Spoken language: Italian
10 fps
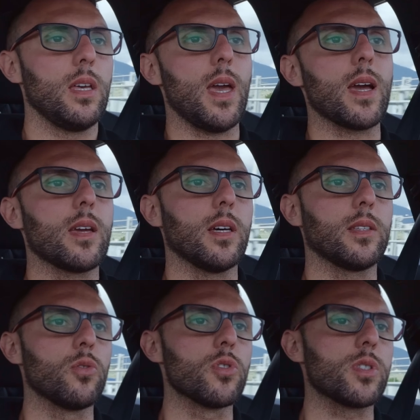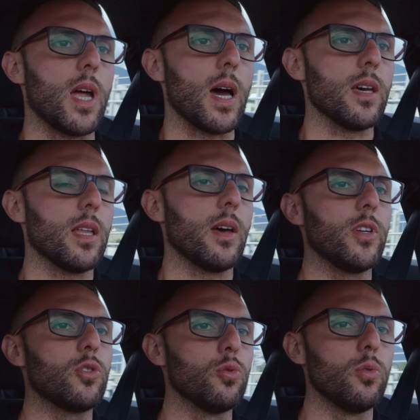e anche tanta autostrada. La
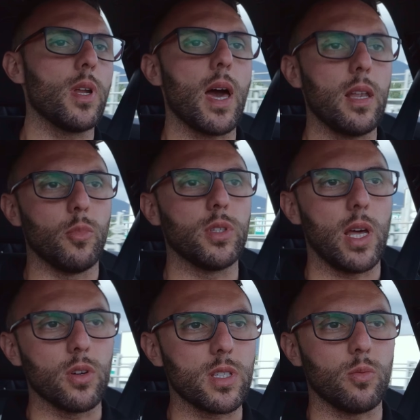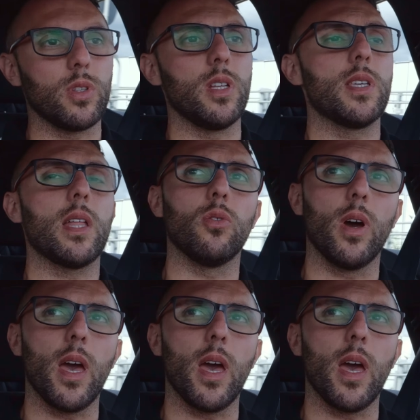vettura, il modello che stiamo utilizzando